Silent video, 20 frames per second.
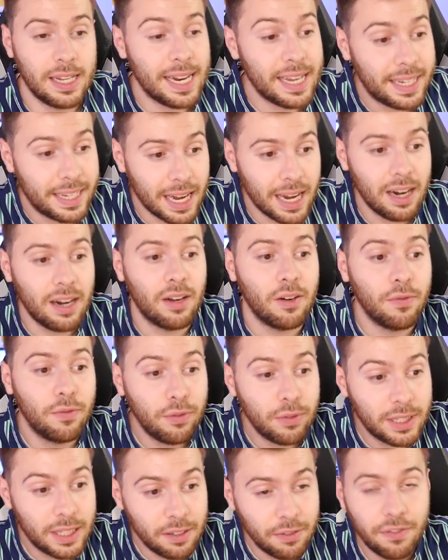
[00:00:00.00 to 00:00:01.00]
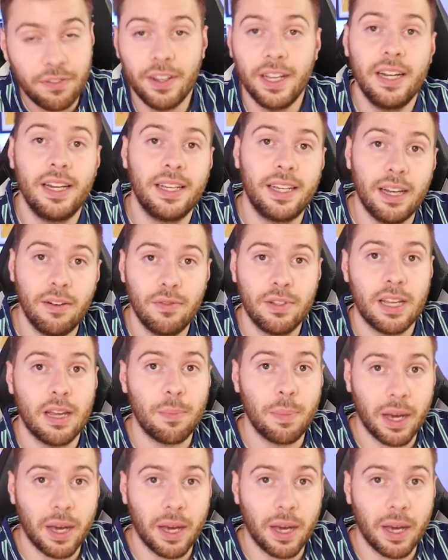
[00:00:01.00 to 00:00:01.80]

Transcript: lesquels vous kiffez, lesquels vous avez